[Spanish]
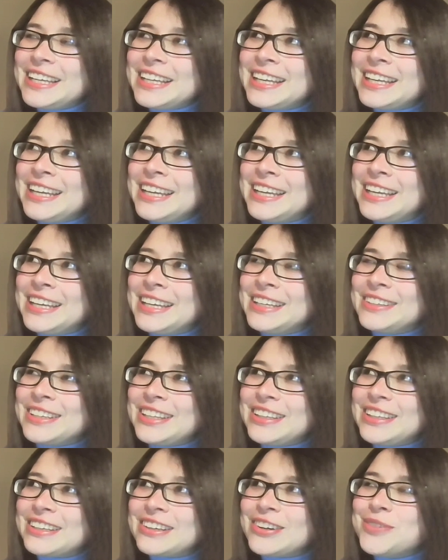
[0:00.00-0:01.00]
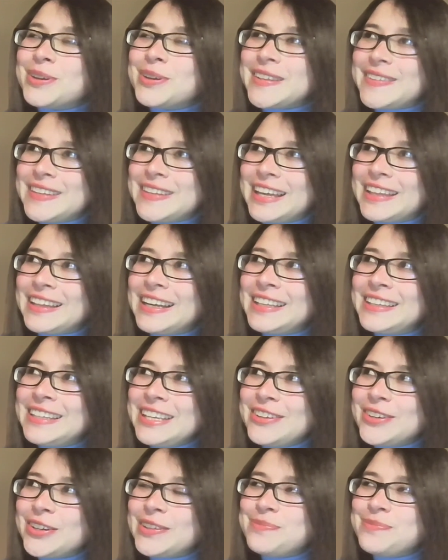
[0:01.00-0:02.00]
eh, como decía
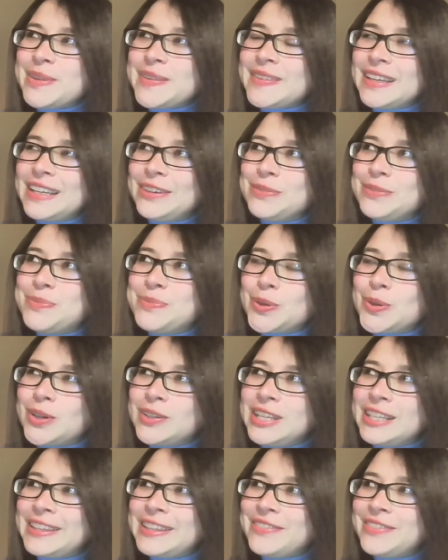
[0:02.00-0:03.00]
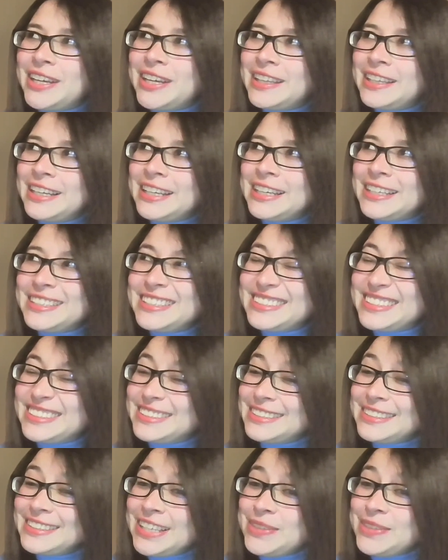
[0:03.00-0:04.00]
Dani, yo empecé un poco con el tema de
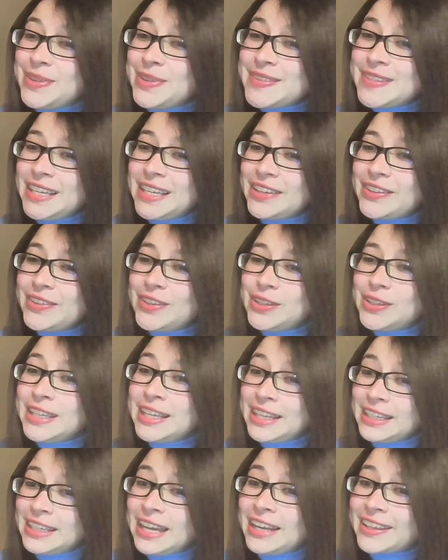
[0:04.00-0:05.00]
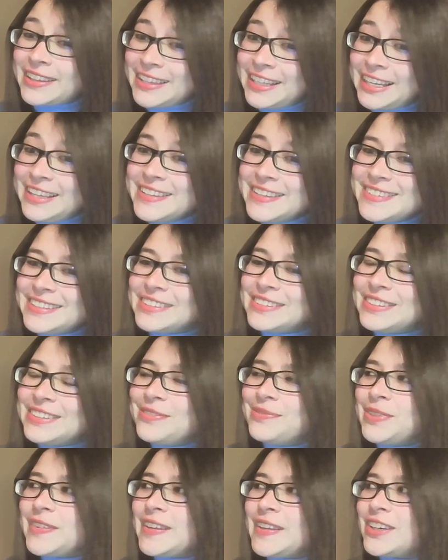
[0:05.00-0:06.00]
de investigación, de actriz,
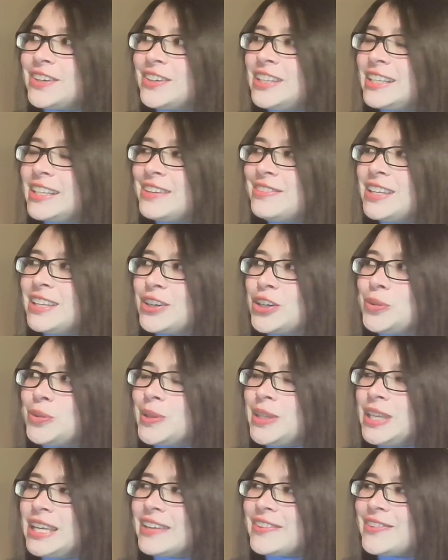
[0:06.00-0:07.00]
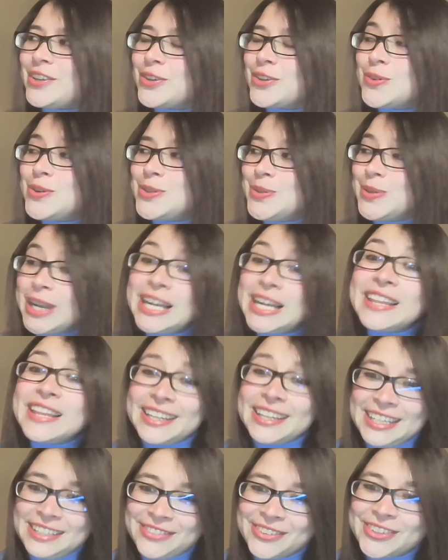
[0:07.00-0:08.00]
empecé con el tema de comunicación cultural,
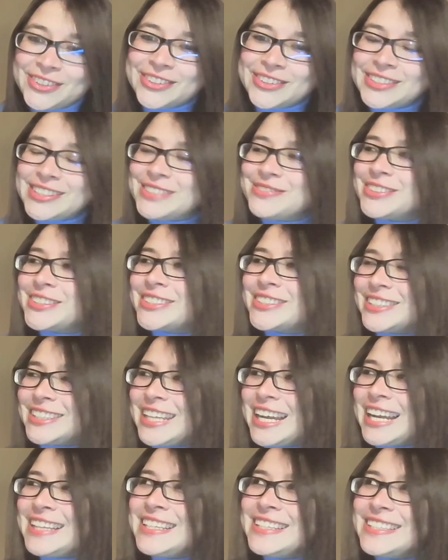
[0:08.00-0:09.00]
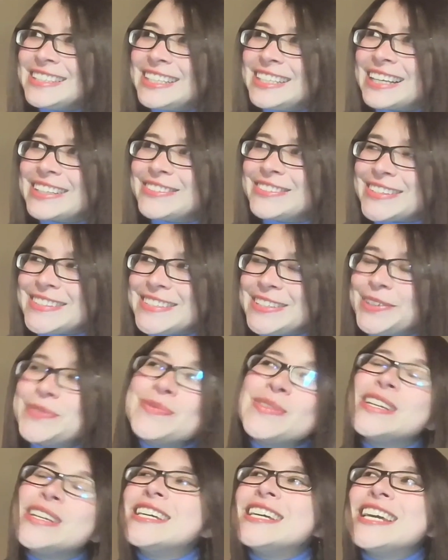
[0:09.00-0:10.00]
de ahí nos conocemos con Dani de la
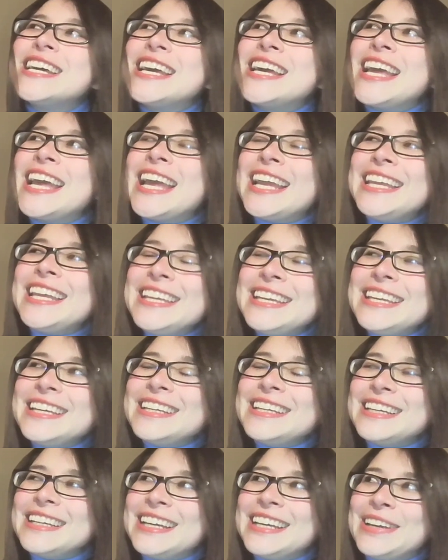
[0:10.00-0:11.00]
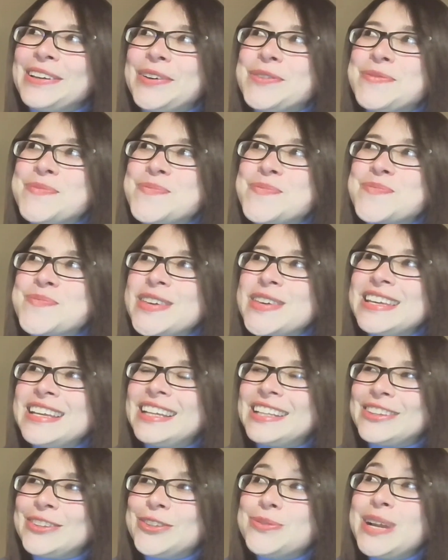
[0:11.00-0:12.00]
actuación. Y em,
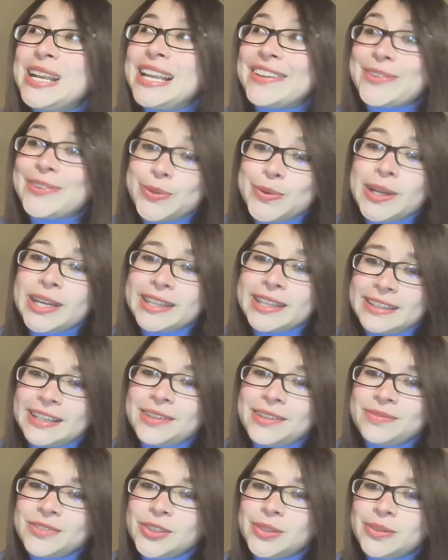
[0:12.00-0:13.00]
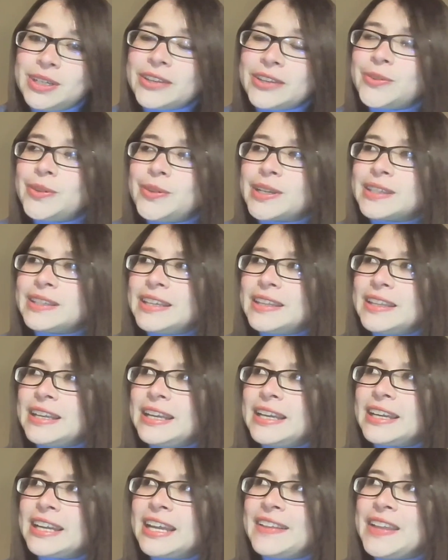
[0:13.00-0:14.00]
tuve la suerte, tuve la suerte
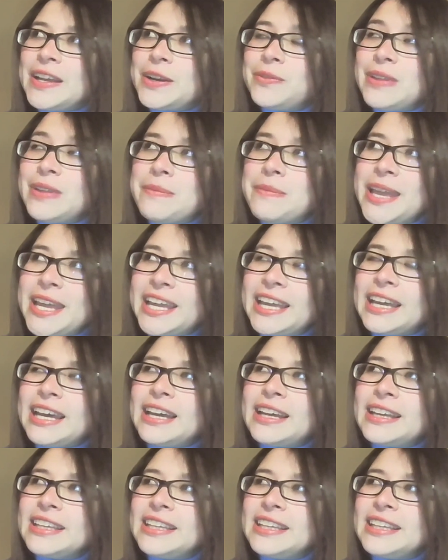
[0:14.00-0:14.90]
de ganar una beca